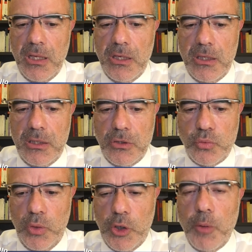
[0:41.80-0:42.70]
eh,
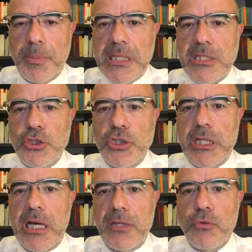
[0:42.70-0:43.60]
sulle competenze
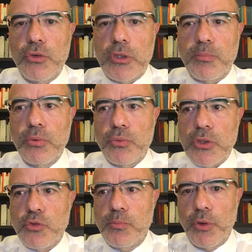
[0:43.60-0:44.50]
digitali volto
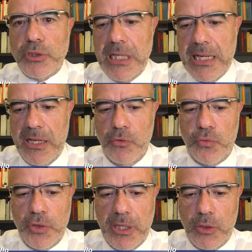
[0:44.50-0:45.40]
appunto a supportare, a
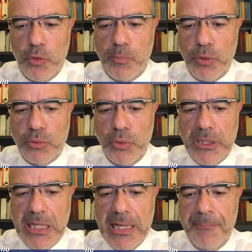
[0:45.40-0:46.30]
offrire
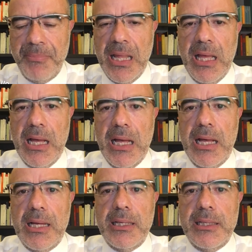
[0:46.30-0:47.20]
un'opportunità
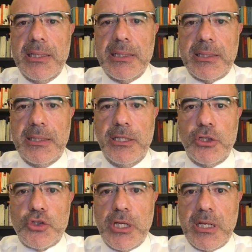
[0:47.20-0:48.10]
a
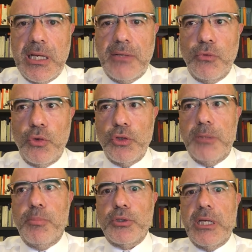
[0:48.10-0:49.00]
chi cerca lavoro
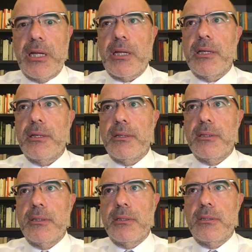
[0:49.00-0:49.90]
di poter
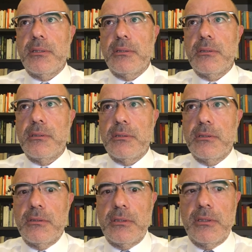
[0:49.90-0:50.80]
eh,
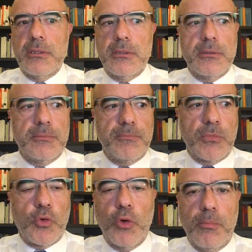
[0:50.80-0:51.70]

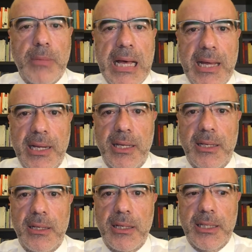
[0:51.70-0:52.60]
ehm,
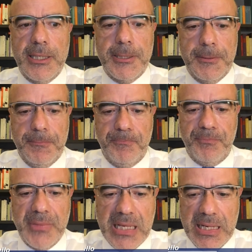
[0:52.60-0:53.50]
colmare le mh,
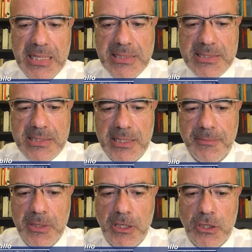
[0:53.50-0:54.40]
mm,
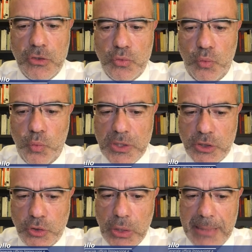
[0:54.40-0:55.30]
carenze su
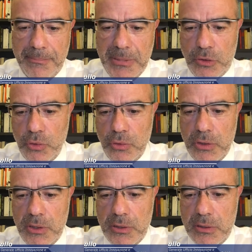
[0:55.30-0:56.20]

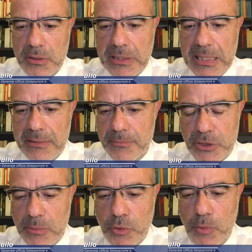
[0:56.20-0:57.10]
quest'ambito, eh,
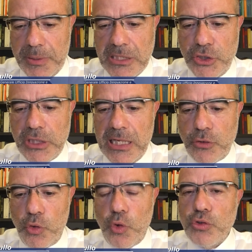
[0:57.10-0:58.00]
diciamo, competenze digitali
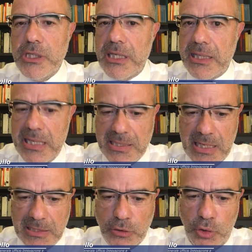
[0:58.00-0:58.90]
sono così
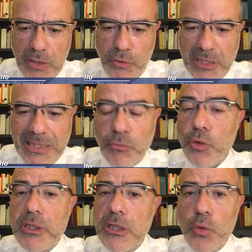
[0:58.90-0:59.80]
richieste nel settore
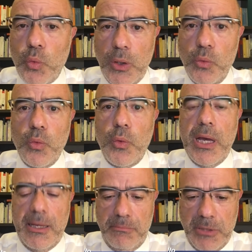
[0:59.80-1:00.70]
lavorativo in
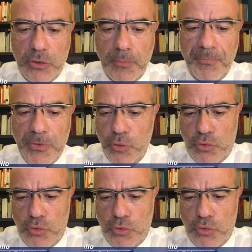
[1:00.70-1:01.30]
qualunque ambito, non